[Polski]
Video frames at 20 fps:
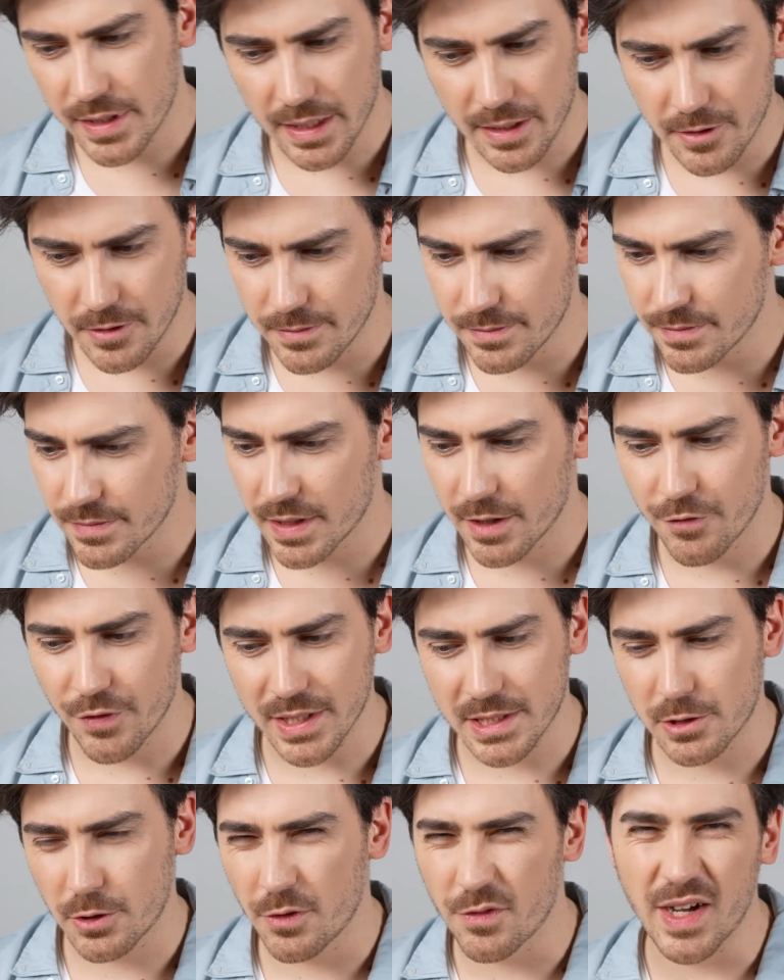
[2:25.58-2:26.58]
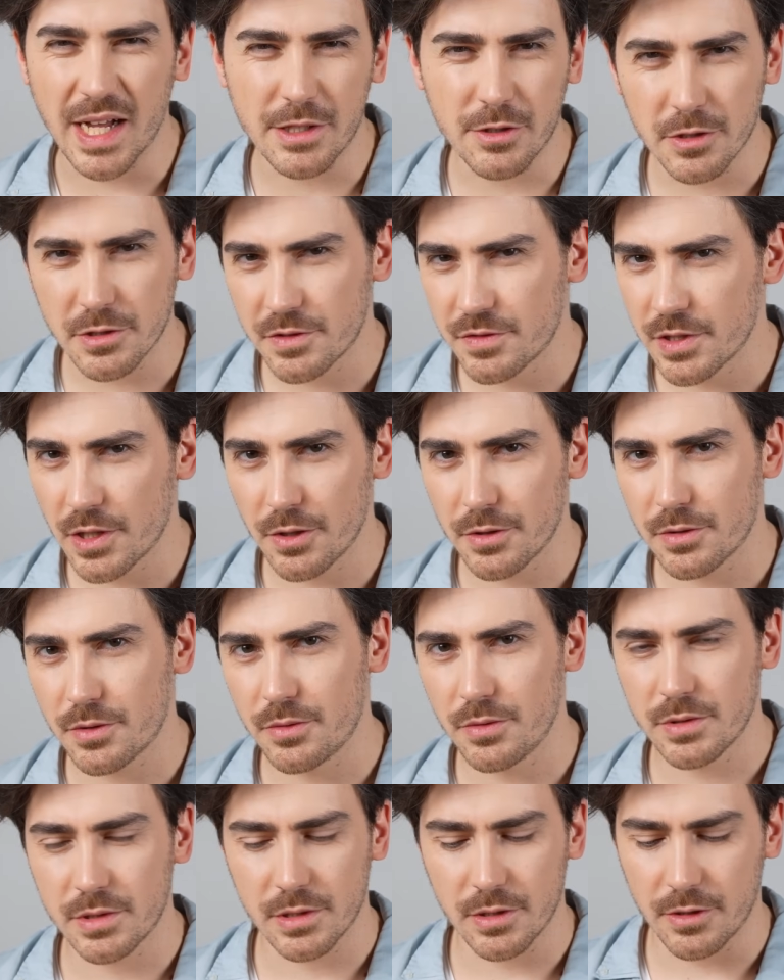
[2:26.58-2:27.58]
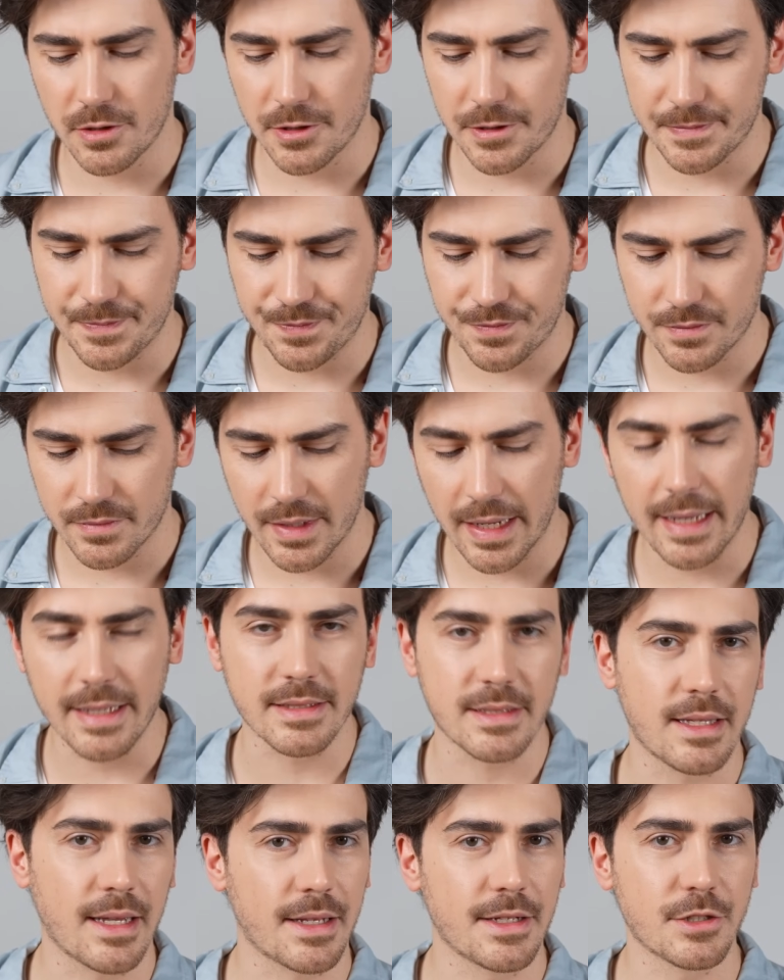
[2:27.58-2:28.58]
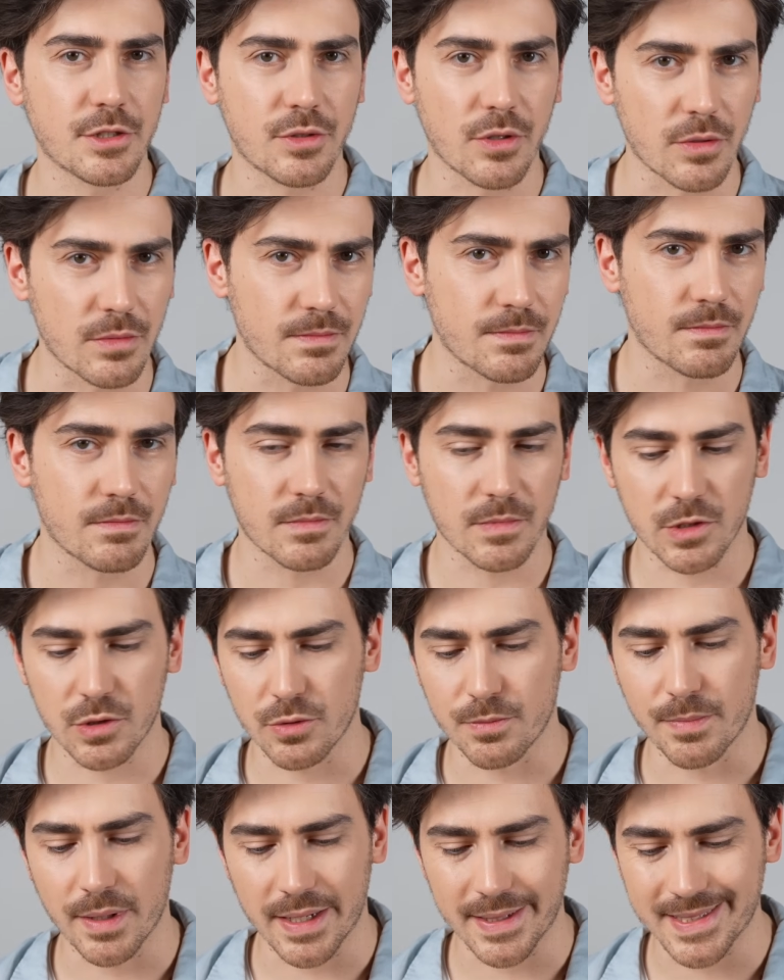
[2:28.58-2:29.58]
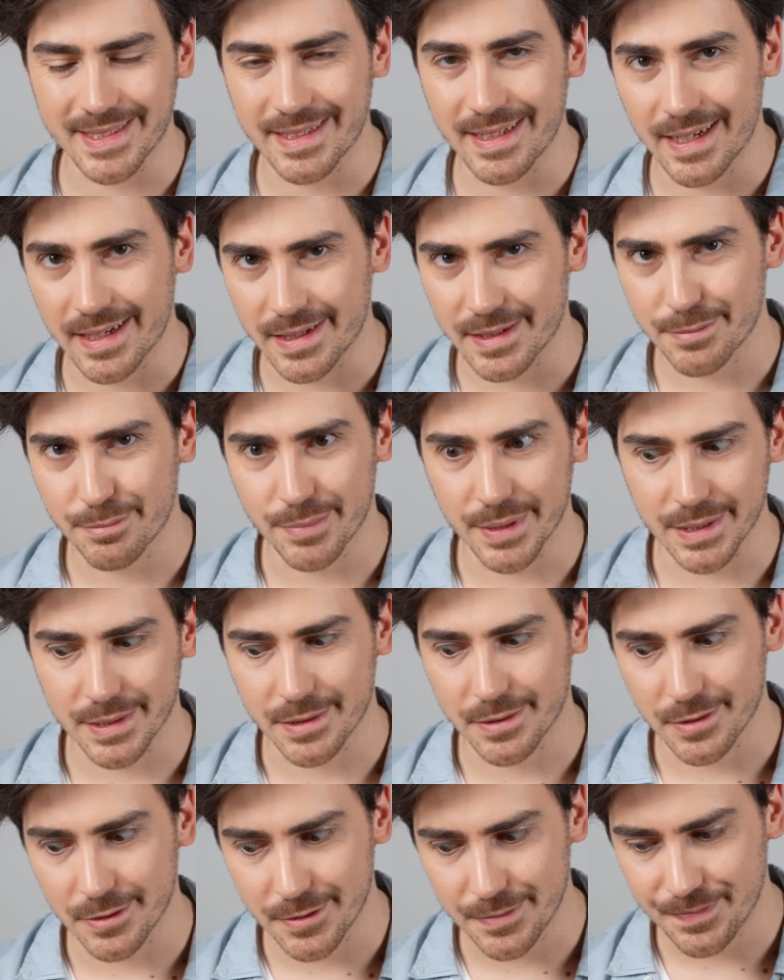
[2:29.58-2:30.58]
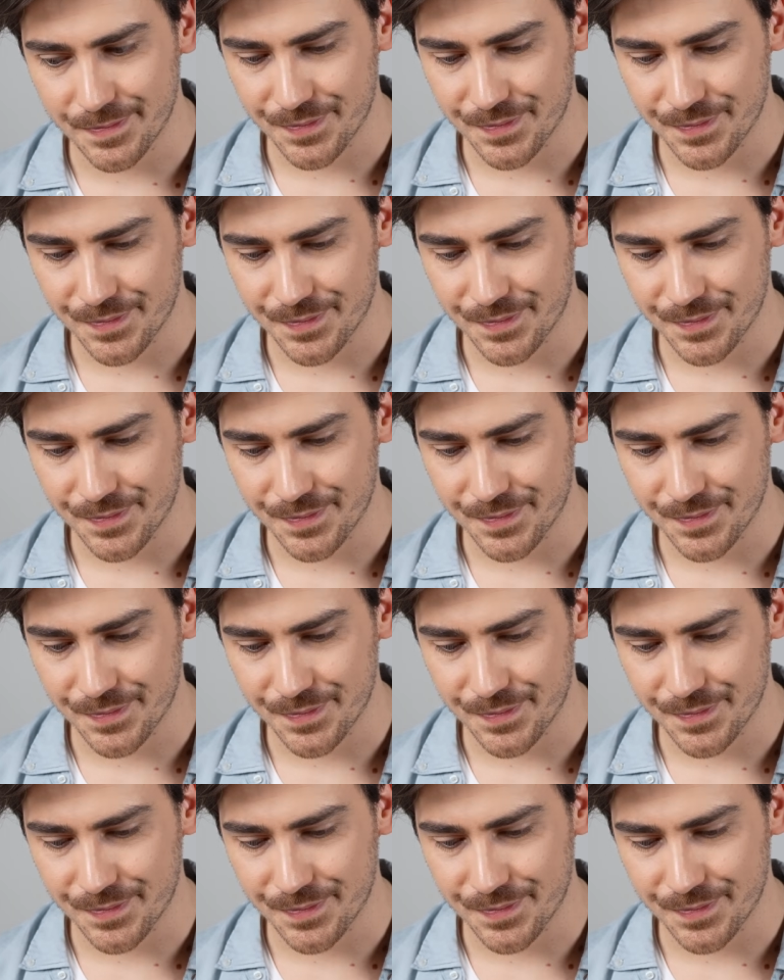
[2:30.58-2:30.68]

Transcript: taką kwaskowatość w środku, co nie jest jakiś to super znak pysto.